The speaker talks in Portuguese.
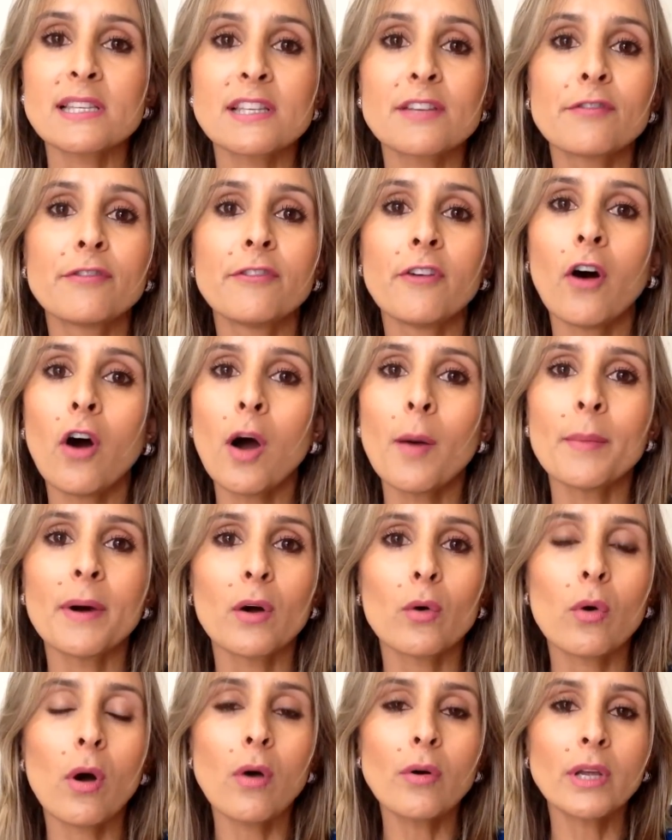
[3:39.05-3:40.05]
se informa
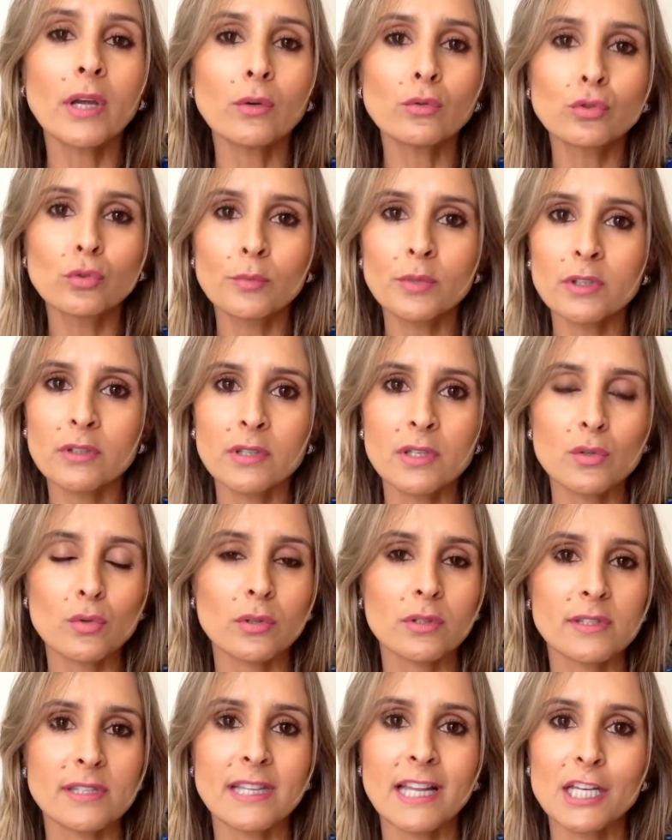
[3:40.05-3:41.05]
qual que é o número na
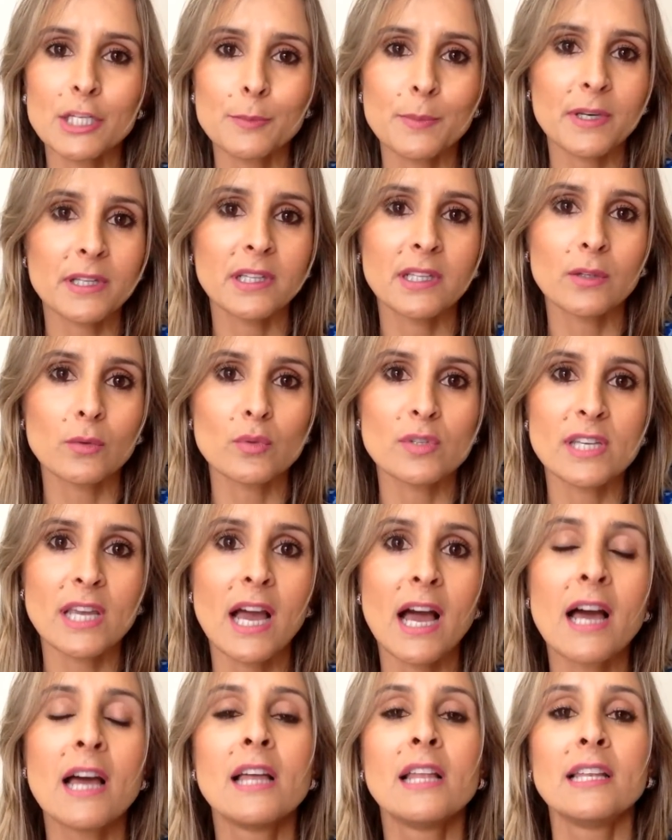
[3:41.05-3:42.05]
sua cidade para
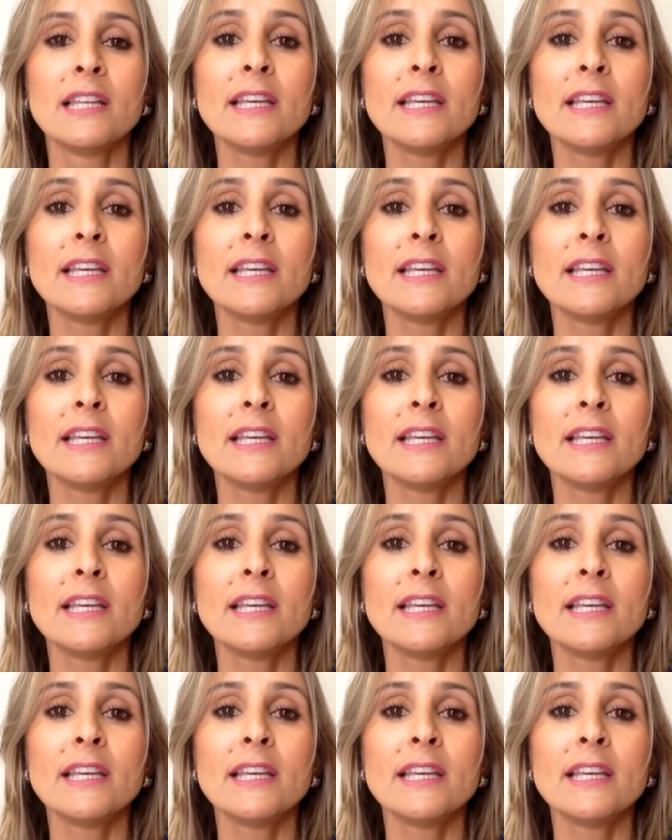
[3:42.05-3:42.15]
denunciar,